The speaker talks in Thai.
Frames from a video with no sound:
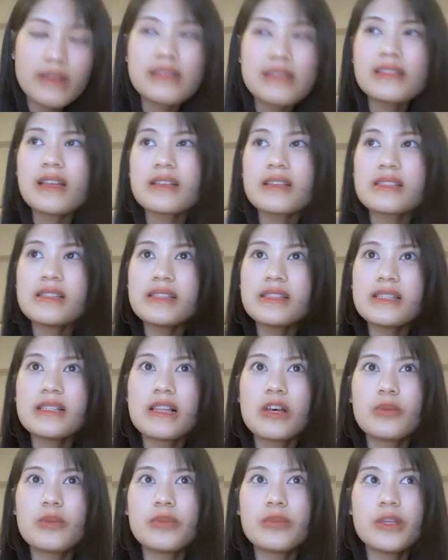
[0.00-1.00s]
แต่จริงๆ
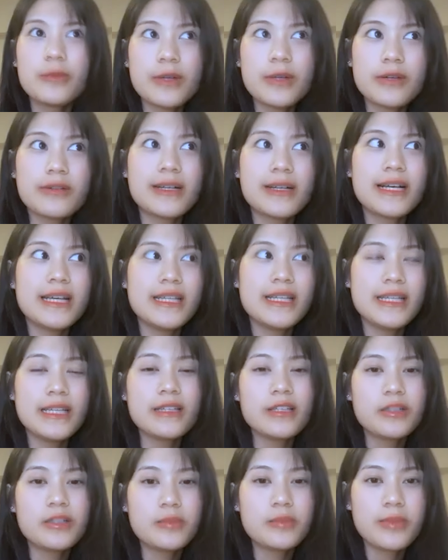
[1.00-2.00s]
แล้วมีแบบว่าไอเดีย
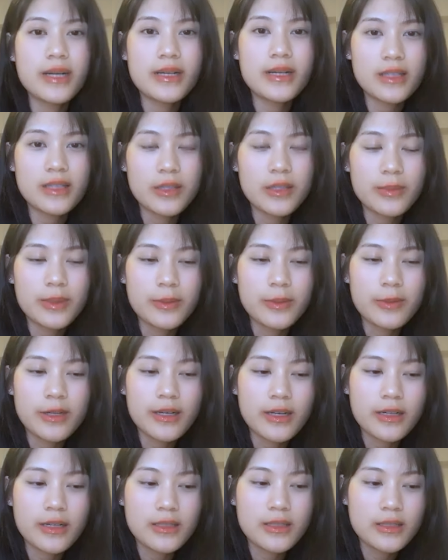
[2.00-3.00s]
เยอะมาก แต่แบบว่า
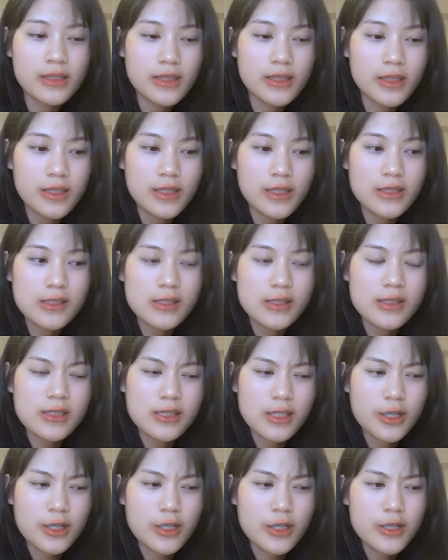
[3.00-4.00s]

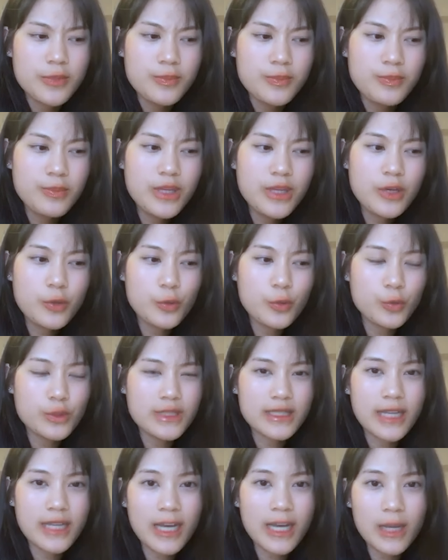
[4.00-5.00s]
ไม่รู้
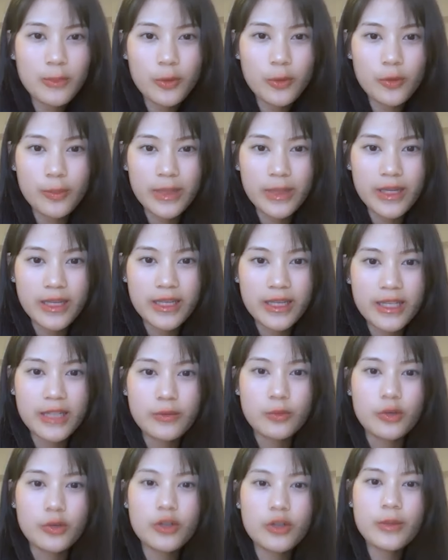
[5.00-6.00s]
จะทำออกมายังไงห
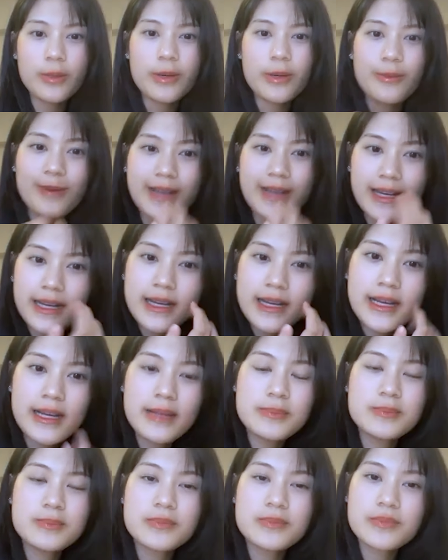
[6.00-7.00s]
นู ก็แบบว่า
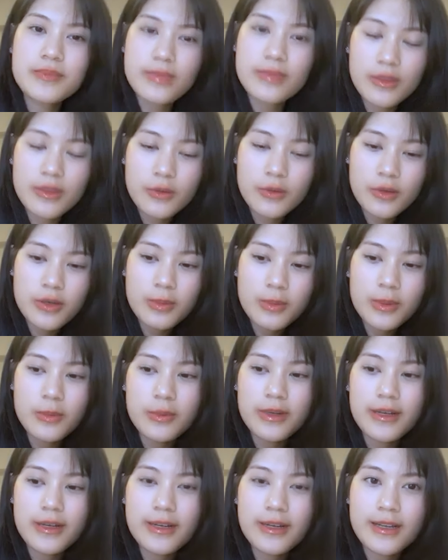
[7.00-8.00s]
หนูก็แบบ
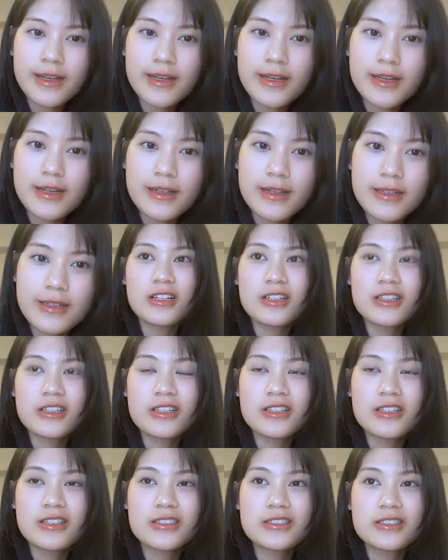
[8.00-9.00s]
ว่า
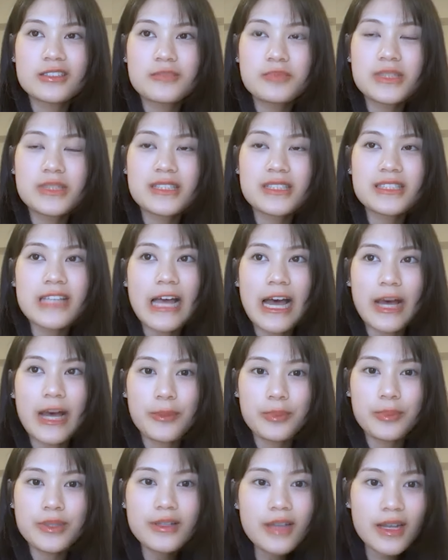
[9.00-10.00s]
ปรึกษา
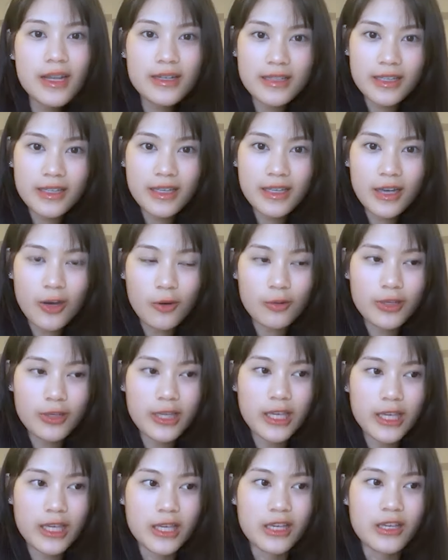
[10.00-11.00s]
เพื่อนที่เขา
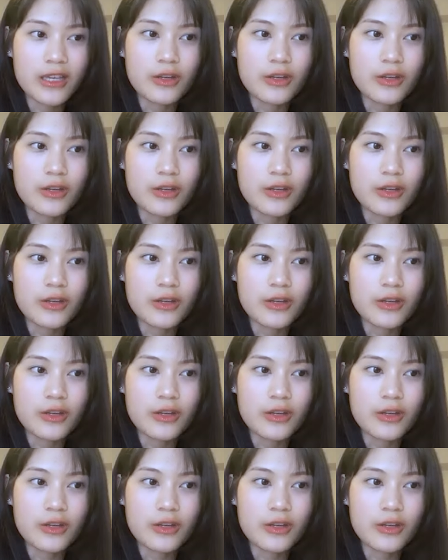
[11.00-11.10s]
เก่ง